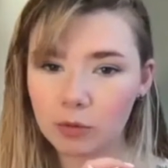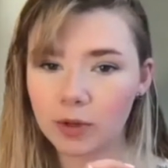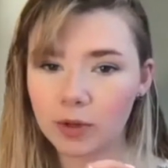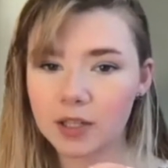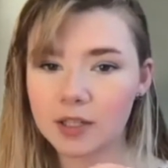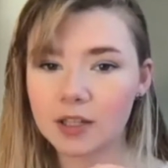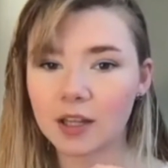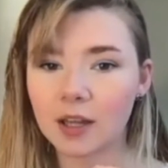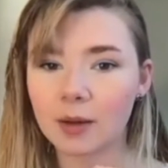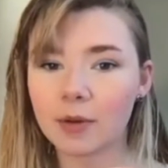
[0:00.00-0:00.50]

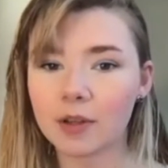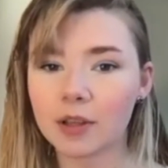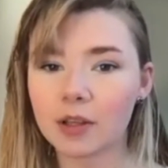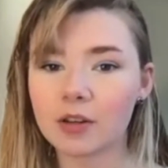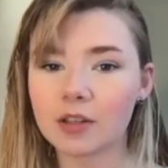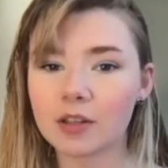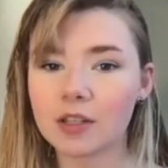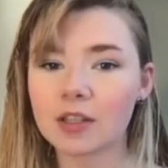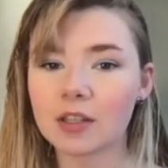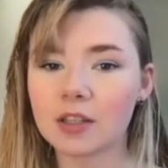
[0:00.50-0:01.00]
che si chiama
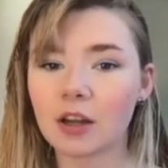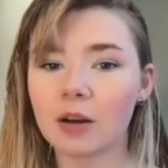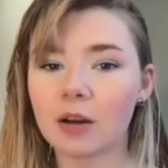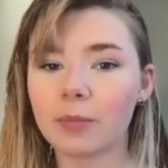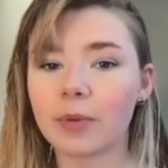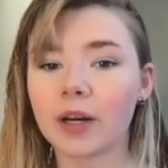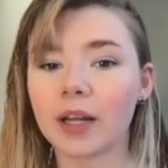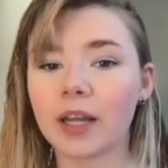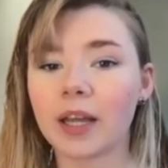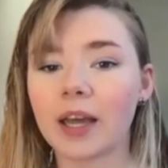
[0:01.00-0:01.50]
There is a
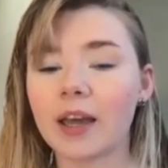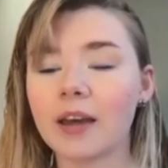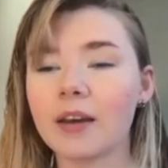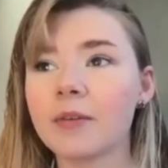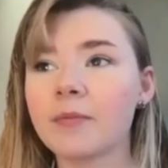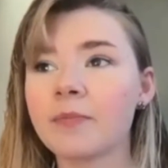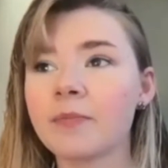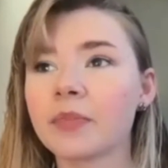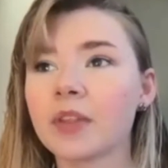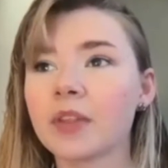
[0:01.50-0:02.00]
Star
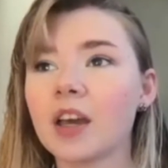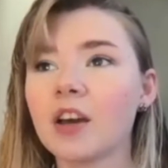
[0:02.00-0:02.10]
perché